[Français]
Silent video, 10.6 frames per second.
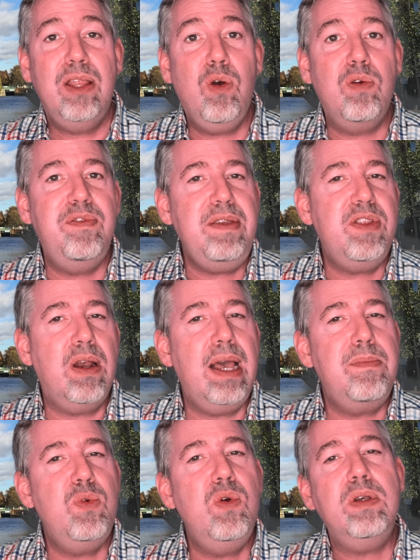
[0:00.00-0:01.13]
Donc, vivre dans
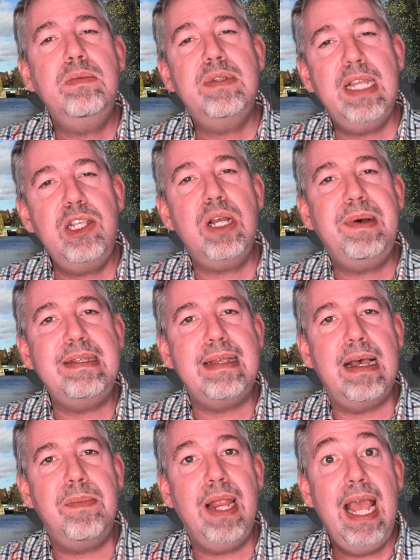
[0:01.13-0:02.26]
l'amour, c'est déjà pas
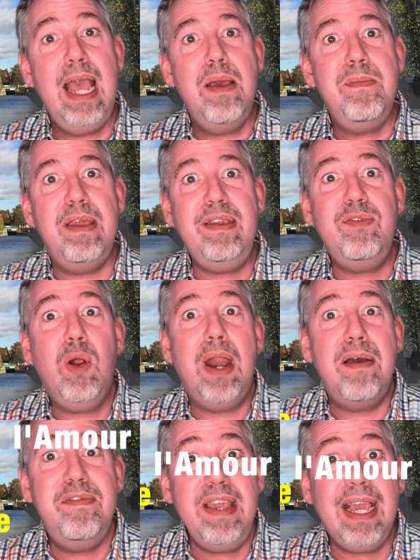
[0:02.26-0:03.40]
simple. Mais vivre dans la
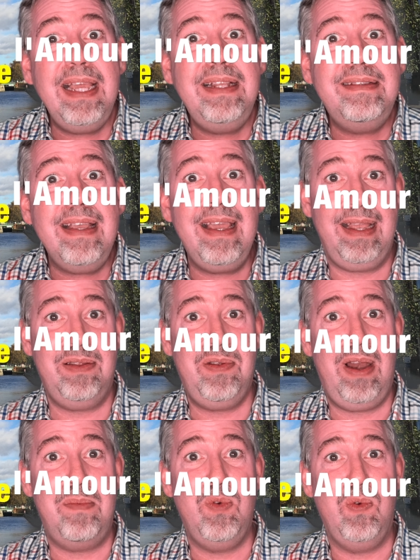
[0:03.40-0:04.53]
vérité de
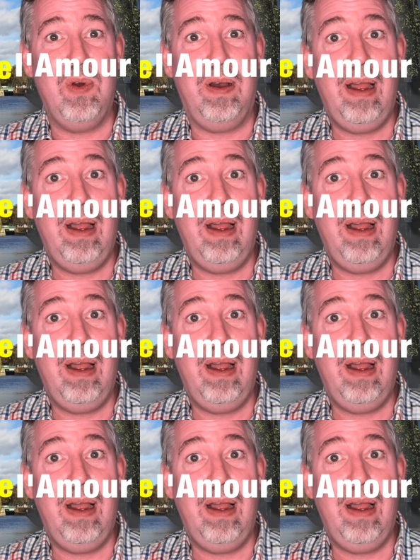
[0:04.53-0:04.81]
l'amour,